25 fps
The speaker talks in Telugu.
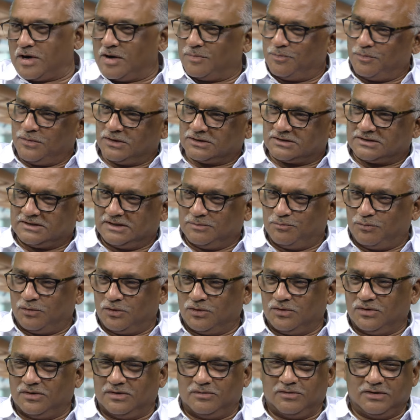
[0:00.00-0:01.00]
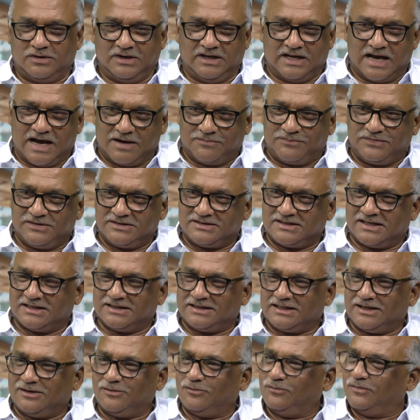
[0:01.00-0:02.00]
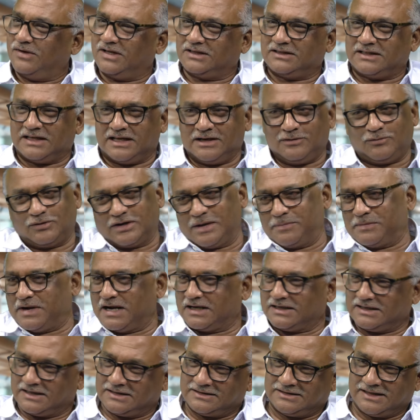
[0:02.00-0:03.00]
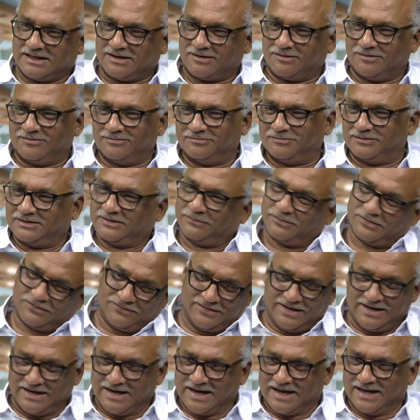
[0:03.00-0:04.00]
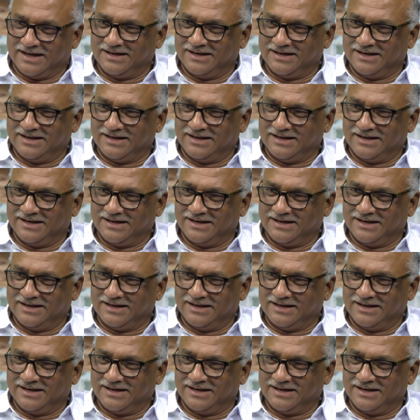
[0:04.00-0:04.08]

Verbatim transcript: కోపం వస్తుంది బొంగు నీ ఆఫీస్ ఎంత నువ్వెంత అని కూడా మాట్లాడతారు ఎవరమైనా